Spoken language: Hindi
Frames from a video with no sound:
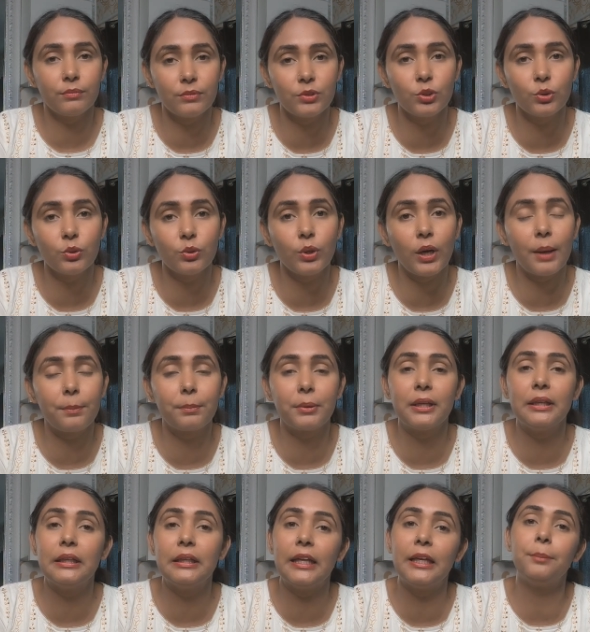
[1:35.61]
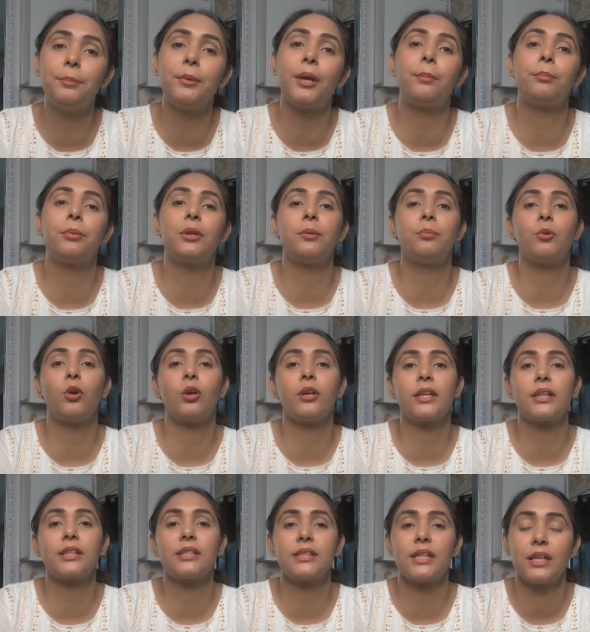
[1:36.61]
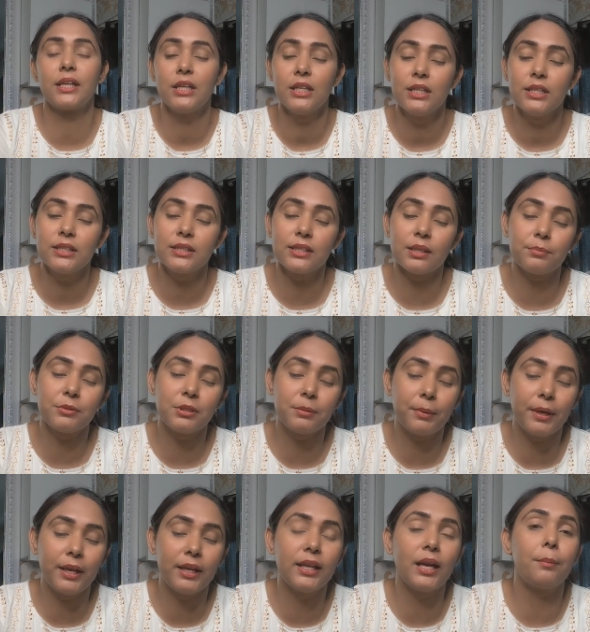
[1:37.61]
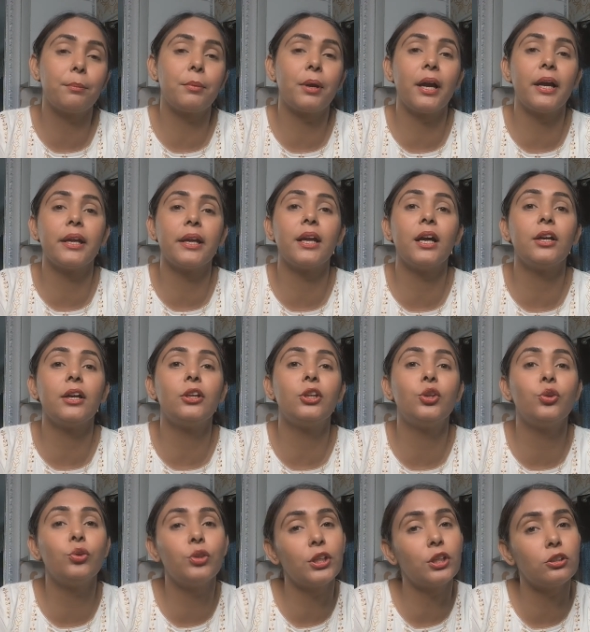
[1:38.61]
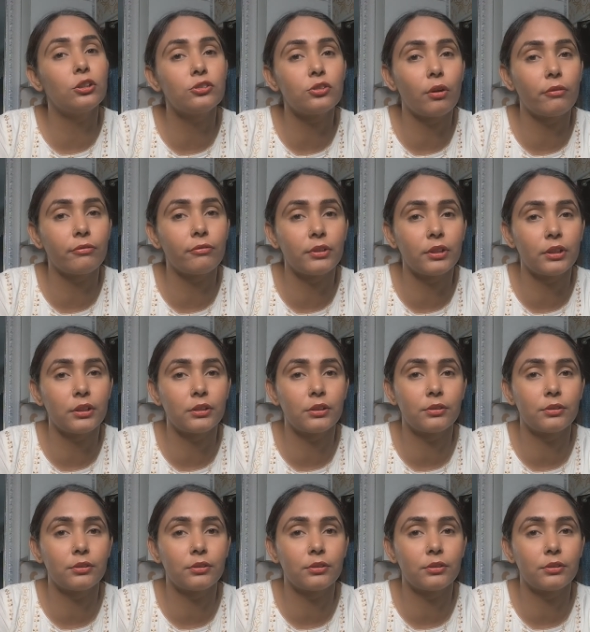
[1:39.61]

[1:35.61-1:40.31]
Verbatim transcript: जो आपके नेल प्रेप के प्रोडक्ट्स हैं सबसे पहले आपका आएगा क्यूटिकल सॉफ्टनर